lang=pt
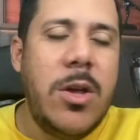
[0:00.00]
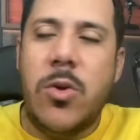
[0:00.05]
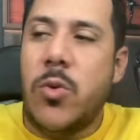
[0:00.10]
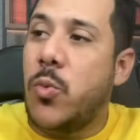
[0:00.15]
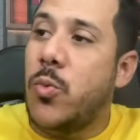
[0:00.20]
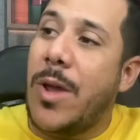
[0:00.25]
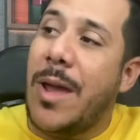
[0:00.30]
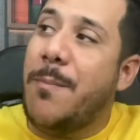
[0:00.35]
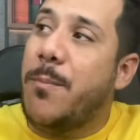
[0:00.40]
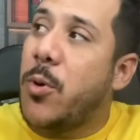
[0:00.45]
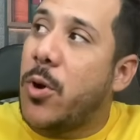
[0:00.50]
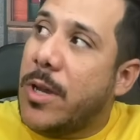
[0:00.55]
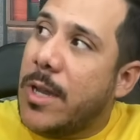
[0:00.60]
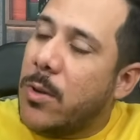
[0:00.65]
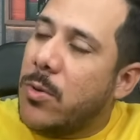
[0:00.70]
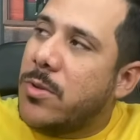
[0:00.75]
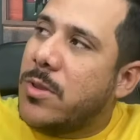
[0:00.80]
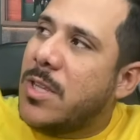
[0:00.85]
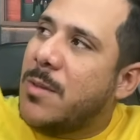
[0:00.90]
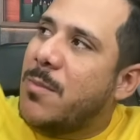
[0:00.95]
Não é porque
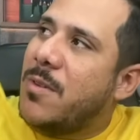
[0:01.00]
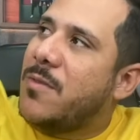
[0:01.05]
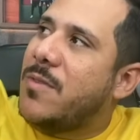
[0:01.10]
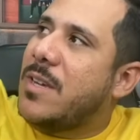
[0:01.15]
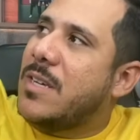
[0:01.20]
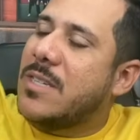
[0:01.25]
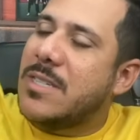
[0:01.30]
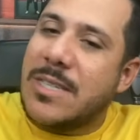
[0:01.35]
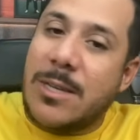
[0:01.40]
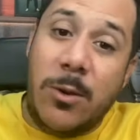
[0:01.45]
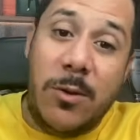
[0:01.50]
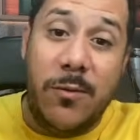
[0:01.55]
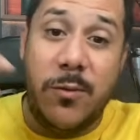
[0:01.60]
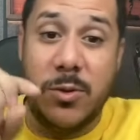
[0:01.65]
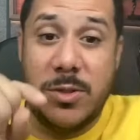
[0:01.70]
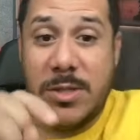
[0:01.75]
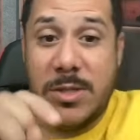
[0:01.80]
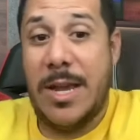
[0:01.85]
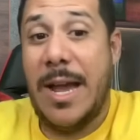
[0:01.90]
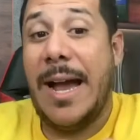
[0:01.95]
o time venceu e
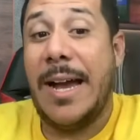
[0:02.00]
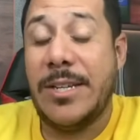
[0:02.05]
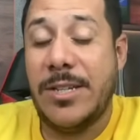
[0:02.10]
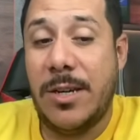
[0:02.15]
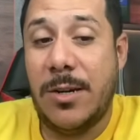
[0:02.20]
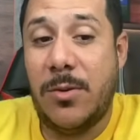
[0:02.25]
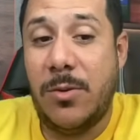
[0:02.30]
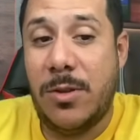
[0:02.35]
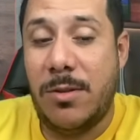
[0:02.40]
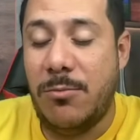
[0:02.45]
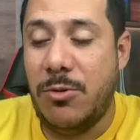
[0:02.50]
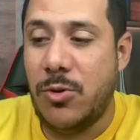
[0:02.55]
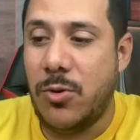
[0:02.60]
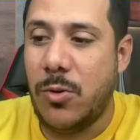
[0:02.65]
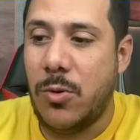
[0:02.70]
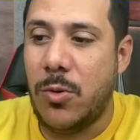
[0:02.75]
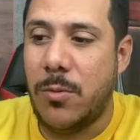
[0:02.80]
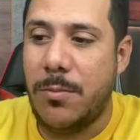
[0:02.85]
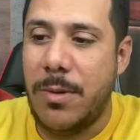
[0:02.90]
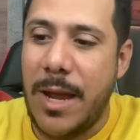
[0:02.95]
você acha que o time
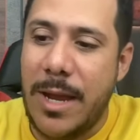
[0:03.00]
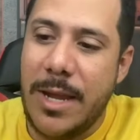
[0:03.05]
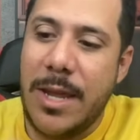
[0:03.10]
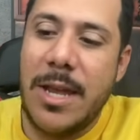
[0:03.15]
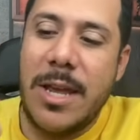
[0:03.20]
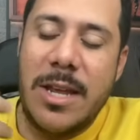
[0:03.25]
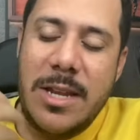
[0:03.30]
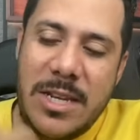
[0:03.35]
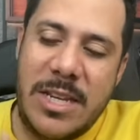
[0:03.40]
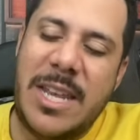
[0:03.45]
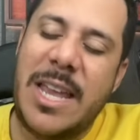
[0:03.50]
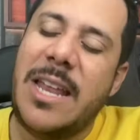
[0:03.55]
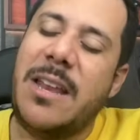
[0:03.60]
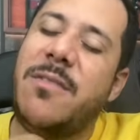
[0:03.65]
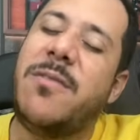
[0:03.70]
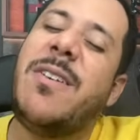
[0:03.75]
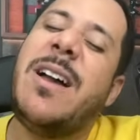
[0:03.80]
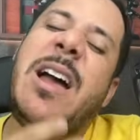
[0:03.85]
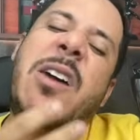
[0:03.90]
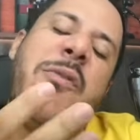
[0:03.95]
jogou bem que ele
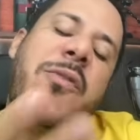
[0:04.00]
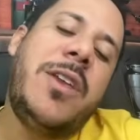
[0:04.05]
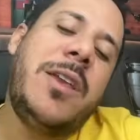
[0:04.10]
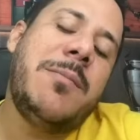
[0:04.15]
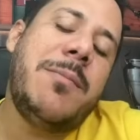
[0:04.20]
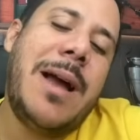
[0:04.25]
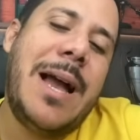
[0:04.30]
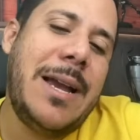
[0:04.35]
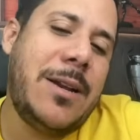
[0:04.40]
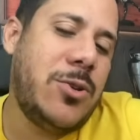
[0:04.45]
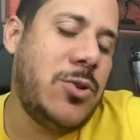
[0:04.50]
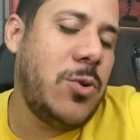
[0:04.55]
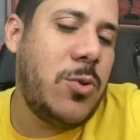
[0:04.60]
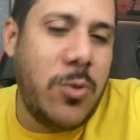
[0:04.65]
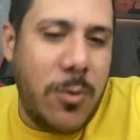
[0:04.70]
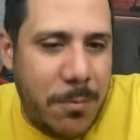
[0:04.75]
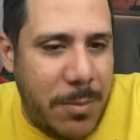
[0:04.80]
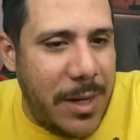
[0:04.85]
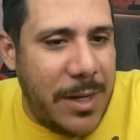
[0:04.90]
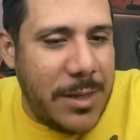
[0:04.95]
vai afirmar que
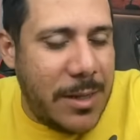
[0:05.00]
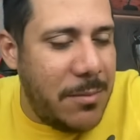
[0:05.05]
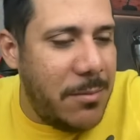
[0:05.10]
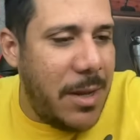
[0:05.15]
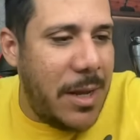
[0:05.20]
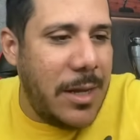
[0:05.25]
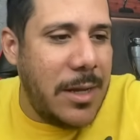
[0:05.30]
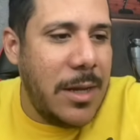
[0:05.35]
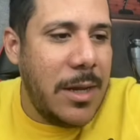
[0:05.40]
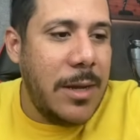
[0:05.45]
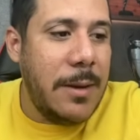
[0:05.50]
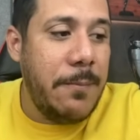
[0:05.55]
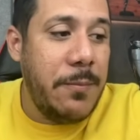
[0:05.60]
jogou bem também.